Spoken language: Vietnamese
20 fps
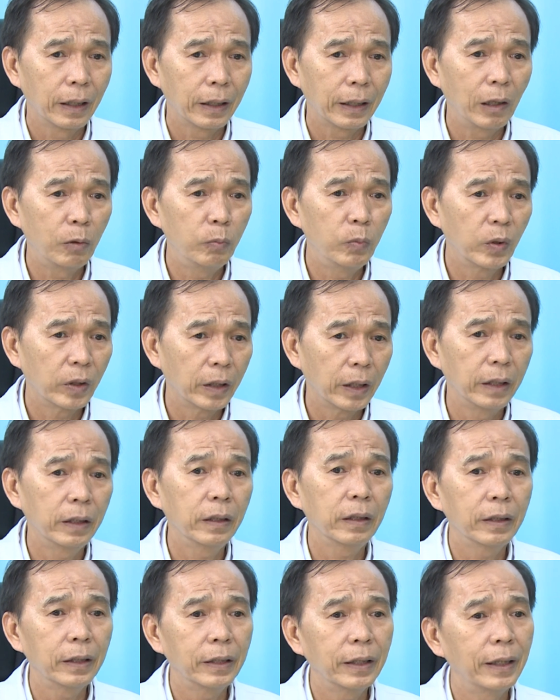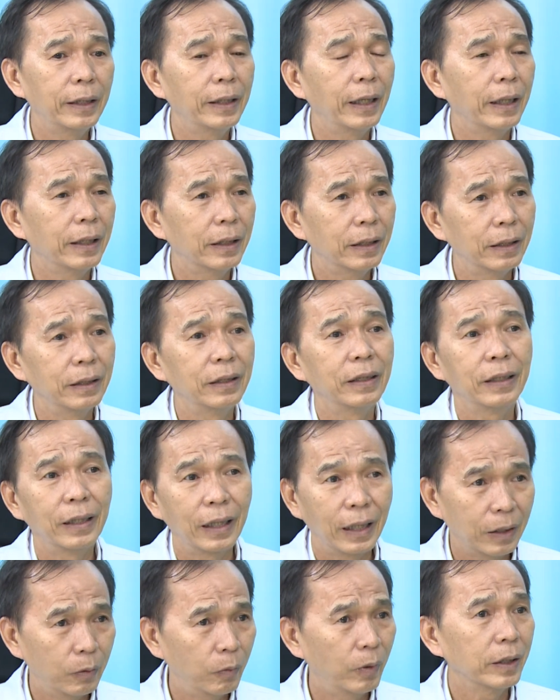đậu mùa khỉ nó có thể lây từ người
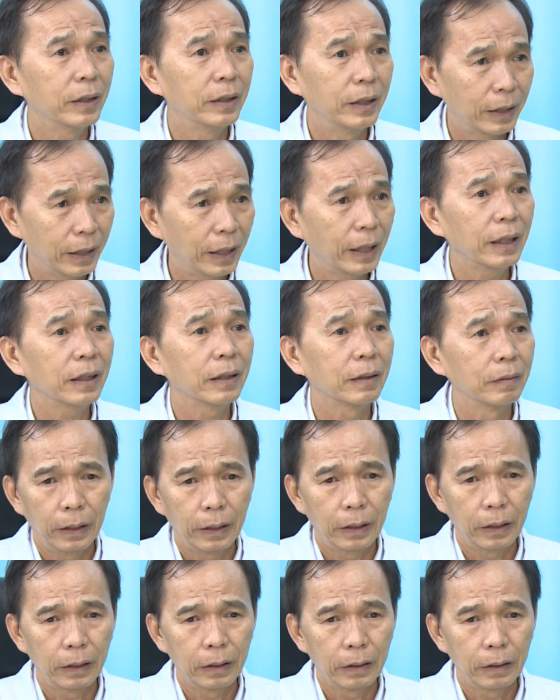này qua người khác.